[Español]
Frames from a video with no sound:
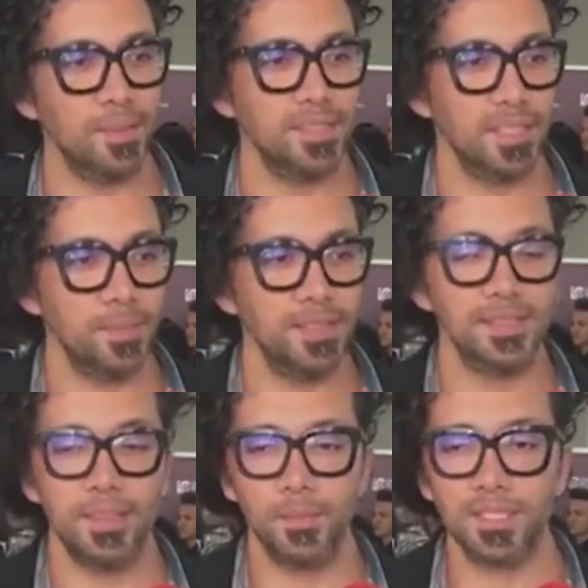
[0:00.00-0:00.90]

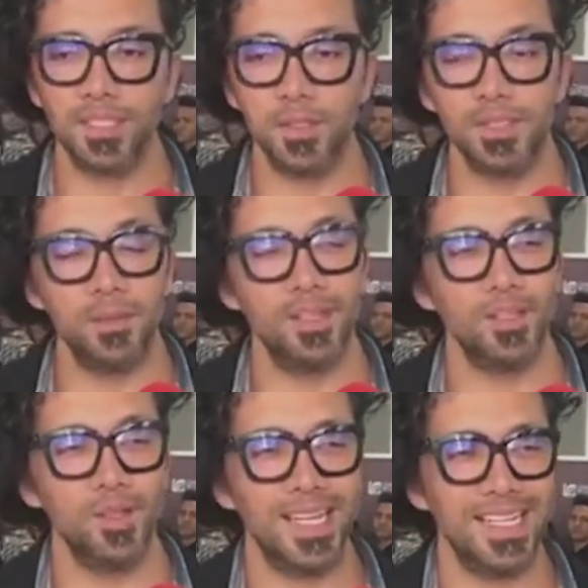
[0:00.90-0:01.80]
Precisamente estamos haciendo este
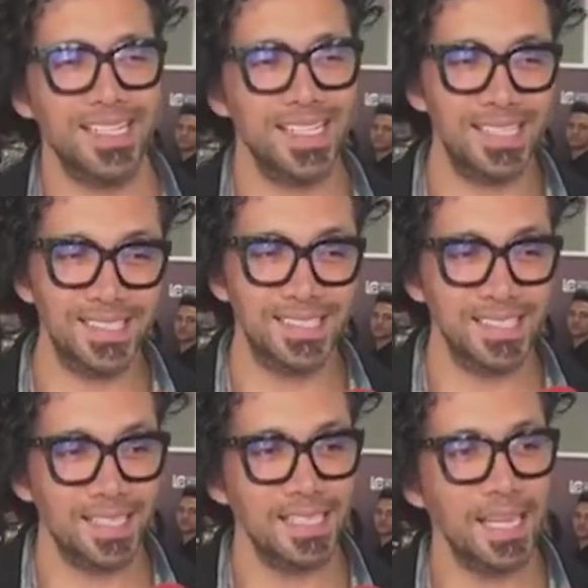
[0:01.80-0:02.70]
evento el
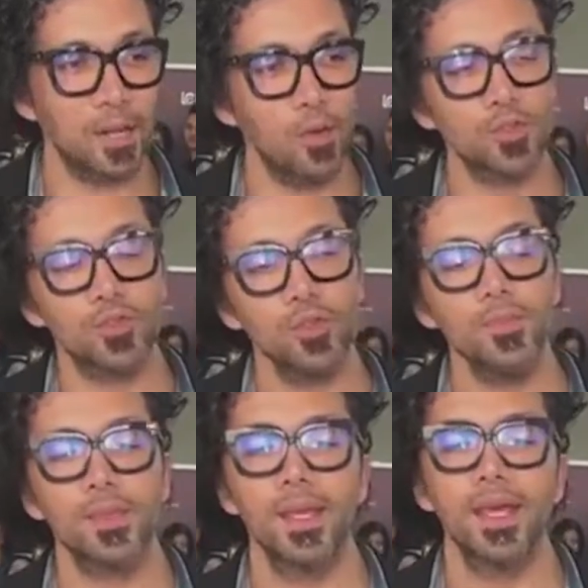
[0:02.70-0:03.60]
17 de
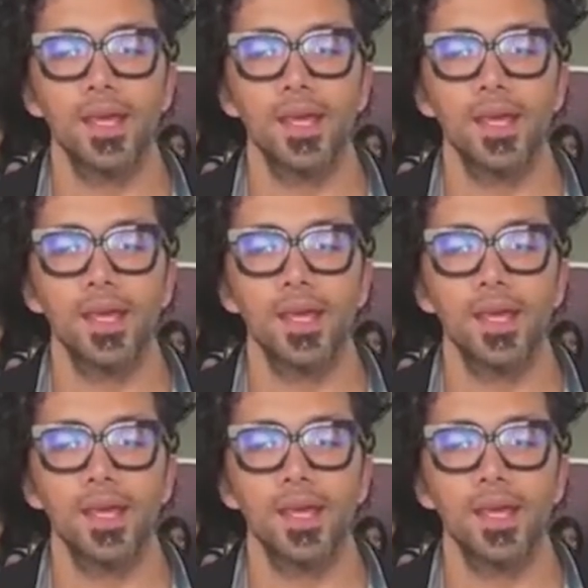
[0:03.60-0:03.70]
agosto,